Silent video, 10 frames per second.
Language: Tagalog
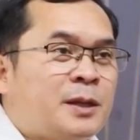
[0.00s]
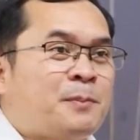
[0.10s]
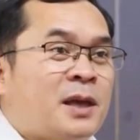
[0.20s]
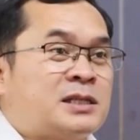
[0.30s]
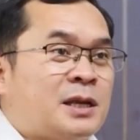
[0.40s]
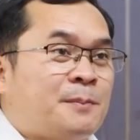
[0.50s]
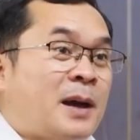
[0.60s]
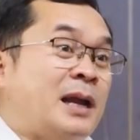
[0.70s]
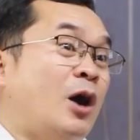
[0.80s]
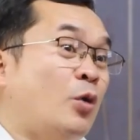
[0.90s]
depends
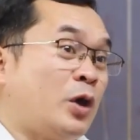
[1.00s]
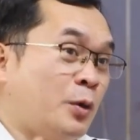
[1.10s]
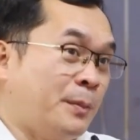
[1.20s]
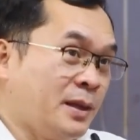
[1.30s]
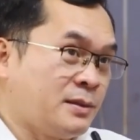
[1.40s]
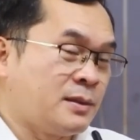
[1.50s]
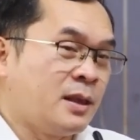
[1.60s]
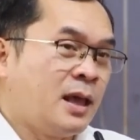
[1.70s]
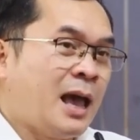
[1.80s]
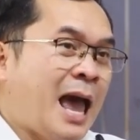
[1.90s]
upon how we commit
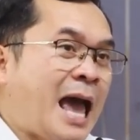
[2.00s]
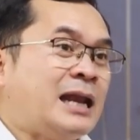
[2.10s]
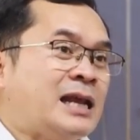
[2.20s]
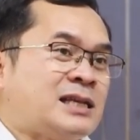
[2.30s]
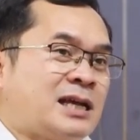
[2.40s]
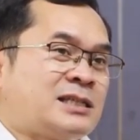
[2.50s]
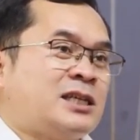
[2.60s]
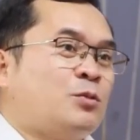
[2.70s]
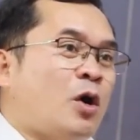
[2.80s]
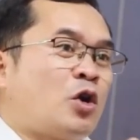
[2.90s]
and the
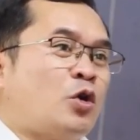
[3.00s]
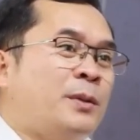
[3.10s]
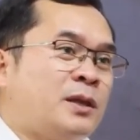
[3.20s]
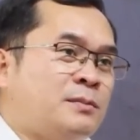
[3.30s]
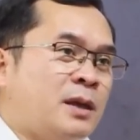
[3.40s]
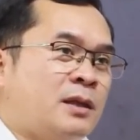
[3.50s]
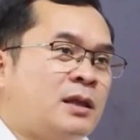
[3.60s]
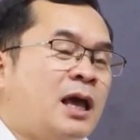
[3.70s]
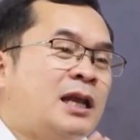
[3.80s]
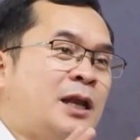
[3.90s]
success of our commitment
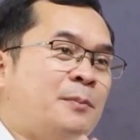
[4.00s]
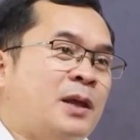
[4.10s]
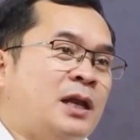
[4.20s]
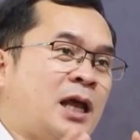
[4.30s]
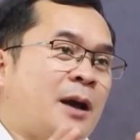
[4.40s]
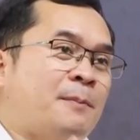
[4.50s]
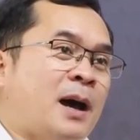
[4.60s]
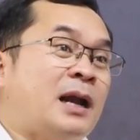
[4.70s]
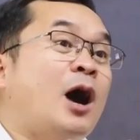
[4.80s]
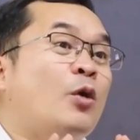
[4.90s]
depending
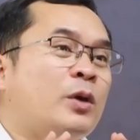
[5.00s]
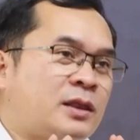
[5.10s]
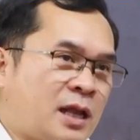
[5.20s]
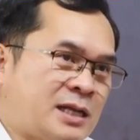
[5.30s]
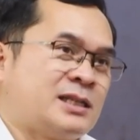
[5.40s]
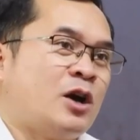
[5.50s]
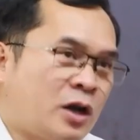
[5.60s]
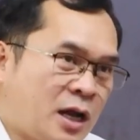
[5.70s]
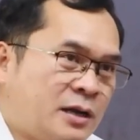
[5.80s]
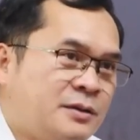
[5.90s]
upon how we trust
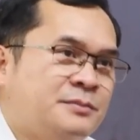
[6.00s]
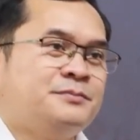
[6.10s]
our God.